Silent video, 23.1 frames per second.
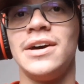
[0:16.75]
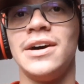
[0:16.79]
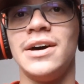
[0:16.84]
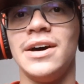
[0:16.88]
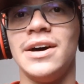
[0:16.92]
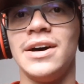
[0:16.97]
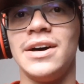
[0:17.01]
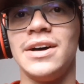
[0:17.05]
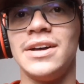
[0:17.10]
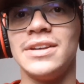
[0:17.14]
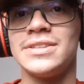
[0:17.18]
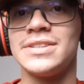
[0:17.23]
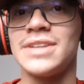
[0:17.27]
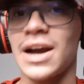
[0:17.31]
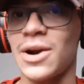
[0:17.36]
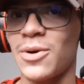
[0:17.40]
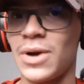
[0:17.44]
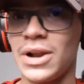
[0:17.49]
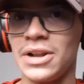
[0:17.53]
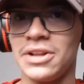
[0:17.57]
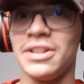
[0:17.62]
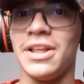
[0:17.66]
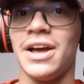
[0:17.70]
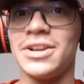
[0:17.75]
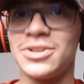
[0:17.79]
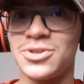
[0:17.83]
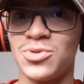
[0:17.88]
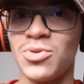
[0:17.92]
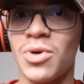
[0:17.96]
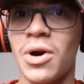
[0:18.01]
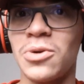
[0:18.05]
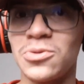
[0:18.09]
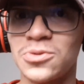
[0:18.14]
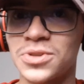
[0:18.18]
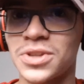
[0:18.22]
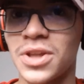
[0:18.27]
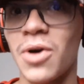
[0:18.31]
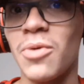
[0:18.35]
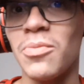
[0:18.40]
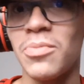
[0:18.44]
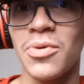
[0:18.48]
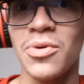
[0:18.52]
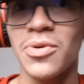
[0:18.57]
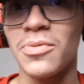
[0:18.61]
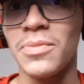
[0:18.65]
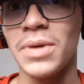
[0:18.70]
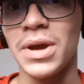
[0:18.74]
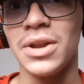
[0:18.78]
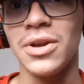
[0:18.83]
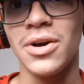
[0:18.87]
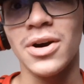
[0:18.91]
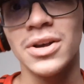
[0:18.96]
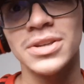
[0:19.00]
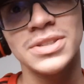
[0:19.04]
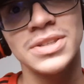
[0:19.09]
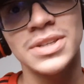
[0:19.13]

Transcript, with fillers: uh, se a qualidade do áudio tá um pouco melhor,